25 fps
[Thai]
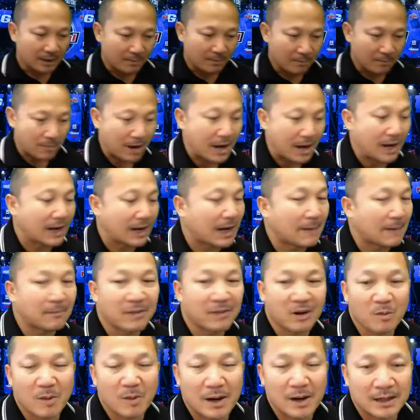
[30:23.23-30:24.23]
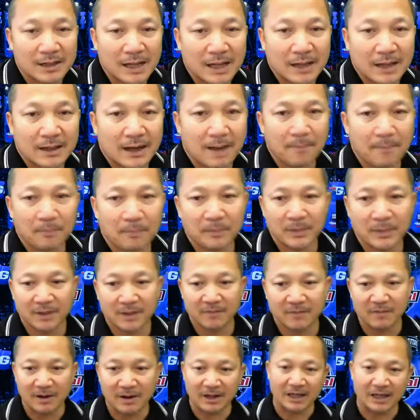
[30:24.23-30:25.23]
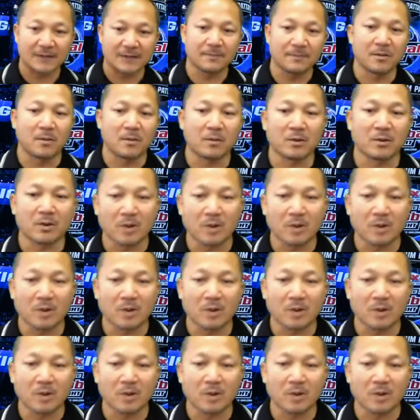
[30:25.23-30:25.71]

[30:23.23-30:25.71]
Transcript: มารับรางวัลกันครับวันนี้ผม